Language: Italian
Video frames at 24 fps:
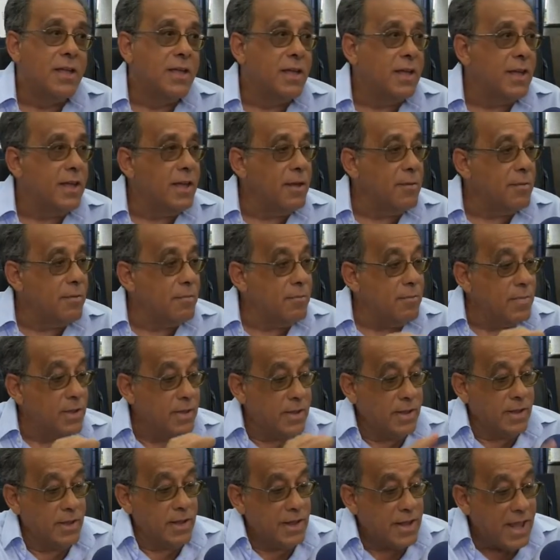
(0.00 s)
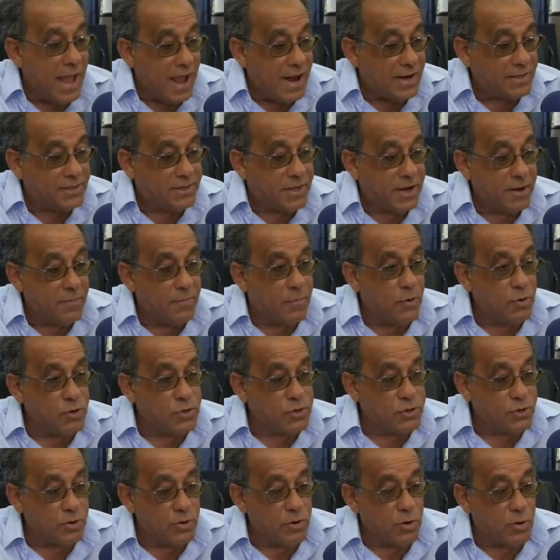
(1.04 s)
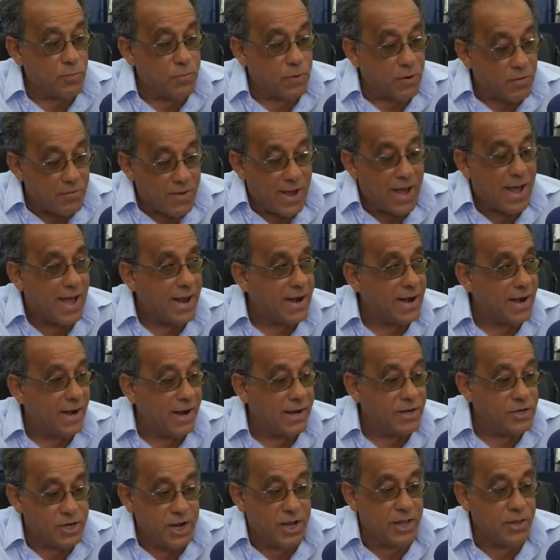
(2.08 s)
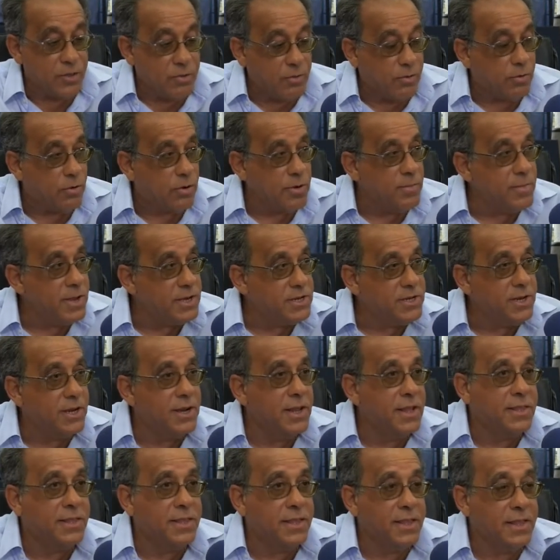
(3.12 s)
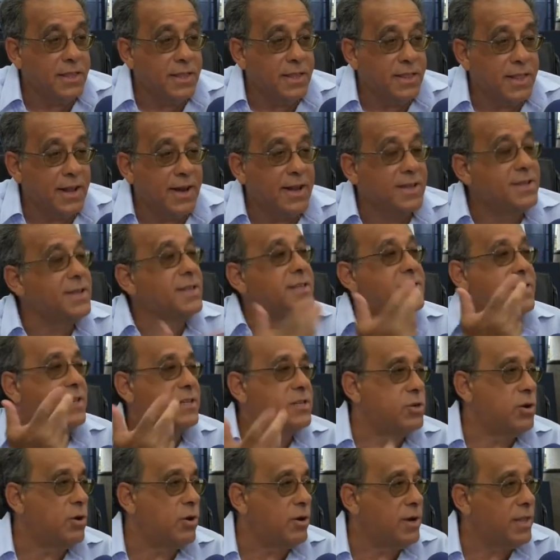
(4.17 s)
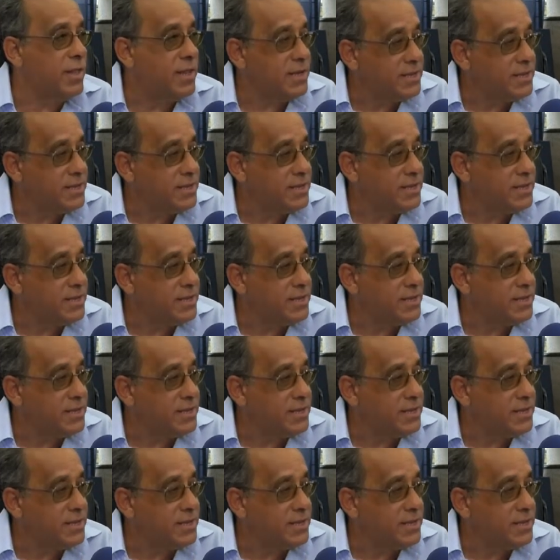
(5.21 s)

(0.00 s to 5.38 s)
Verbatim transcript: eh, eh gli altri possano provare leggendo con i miei scritti delle sensazioni,